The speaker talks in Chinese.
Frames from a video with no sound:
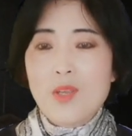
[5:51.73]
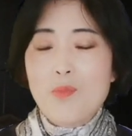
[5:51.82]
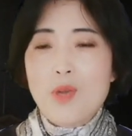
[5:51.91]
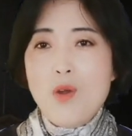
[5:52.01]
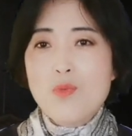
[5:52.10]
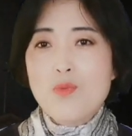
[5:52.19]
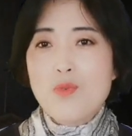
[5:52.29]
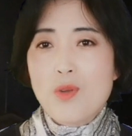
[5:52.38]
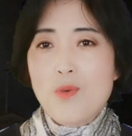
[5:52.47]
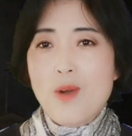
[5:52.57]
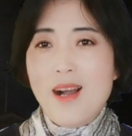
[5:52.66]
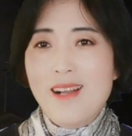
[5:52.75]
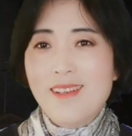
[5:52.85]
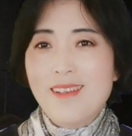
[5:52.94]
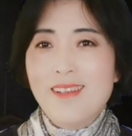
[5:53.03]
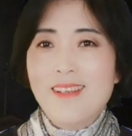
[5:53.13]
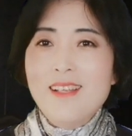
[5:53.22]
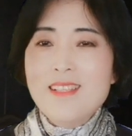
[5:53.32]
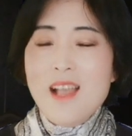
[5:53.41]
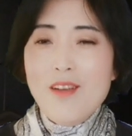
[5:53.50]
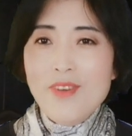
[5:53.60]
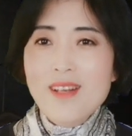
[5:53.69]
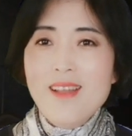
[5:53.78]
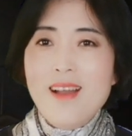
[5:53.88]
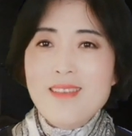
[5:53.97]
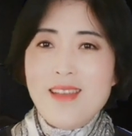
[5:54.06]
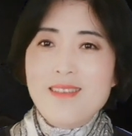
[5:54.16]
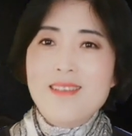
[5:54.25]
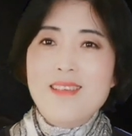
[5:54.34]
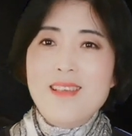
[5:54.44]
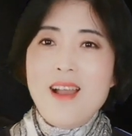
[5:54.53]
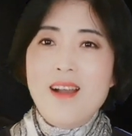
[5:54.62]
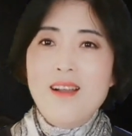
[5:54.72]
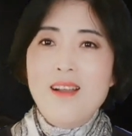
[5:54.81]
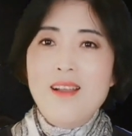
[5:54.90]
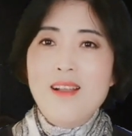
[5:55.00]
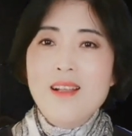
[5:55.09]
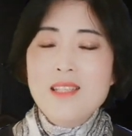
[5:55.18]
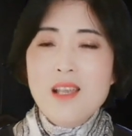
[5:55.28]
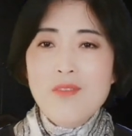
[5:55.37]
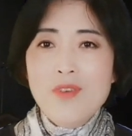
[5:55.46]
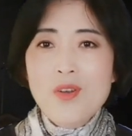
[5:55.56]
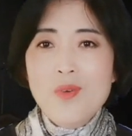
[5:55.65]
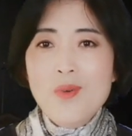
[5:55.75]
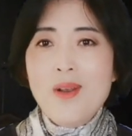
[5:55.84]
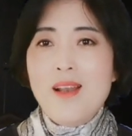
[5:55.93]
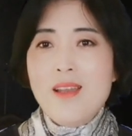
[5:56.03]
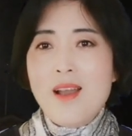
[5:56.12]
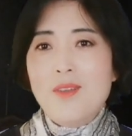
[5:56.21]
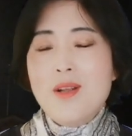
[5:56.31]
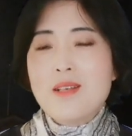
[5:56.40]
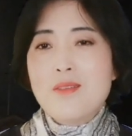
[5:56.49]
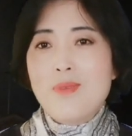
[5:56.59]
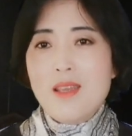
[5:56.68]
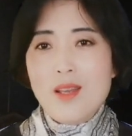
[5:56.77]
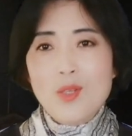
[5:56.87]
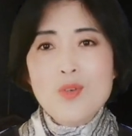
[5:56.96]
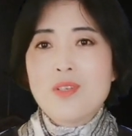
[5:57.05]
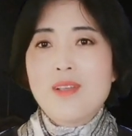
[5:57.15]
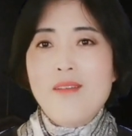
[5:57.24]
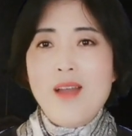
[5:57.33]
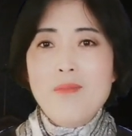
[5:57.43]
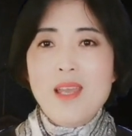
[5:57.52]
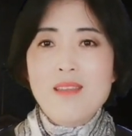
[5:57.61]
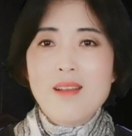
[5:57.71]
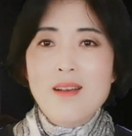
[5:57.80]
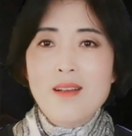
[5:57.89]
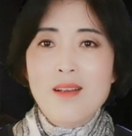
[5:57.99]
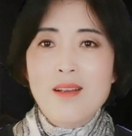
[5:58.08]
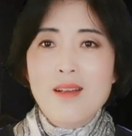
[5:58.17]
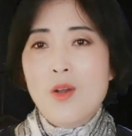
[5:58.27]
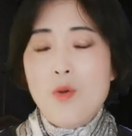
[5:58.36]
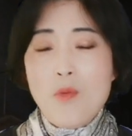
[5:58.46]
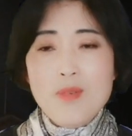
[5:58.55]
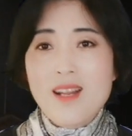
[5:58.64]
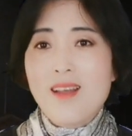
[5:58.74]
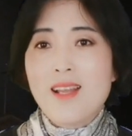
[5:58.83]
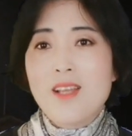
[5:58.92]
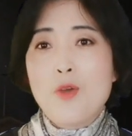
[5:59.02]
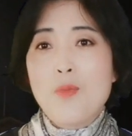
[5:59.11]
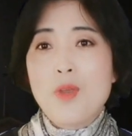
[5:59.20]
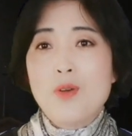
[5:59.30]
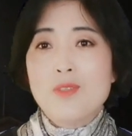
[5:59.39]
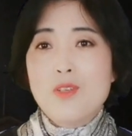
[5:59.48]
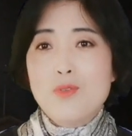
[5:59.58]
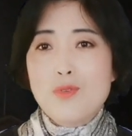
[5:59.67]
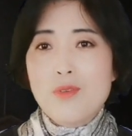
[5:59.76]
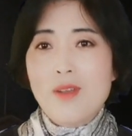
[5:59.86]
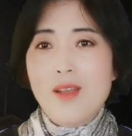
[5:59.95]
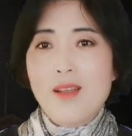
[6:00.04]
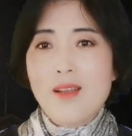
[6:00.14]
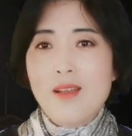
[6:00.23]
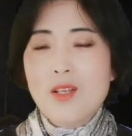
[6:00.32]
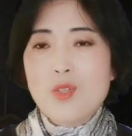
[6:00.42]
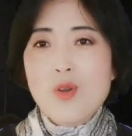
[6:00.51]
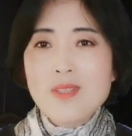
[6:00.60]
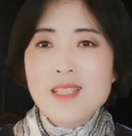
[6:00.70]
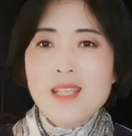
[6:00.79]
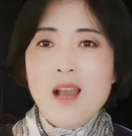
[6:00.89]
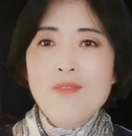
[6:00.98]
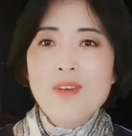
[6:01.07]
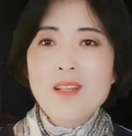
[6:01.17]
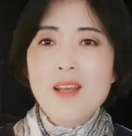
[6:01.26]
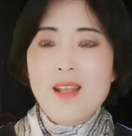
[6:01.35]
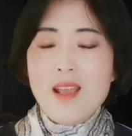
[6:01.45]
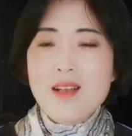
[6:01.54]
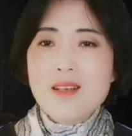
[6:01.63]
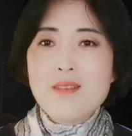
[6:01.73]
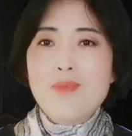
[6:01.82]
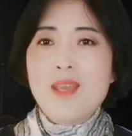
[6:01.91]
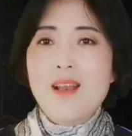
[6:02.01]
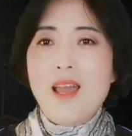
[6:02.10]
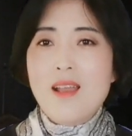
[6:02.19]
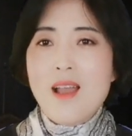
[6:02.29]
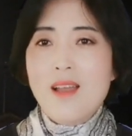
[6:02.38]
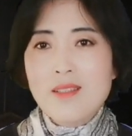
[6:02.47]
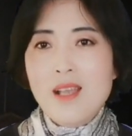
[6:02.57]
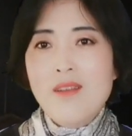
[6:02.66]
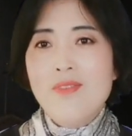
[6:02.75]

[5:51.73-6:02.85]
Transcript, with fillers: 不要误会我。江峰呢也是一样，江峰录了两段视频，也都是在外面的，我不知道他有没有进去。从江峰的那个视频来看，江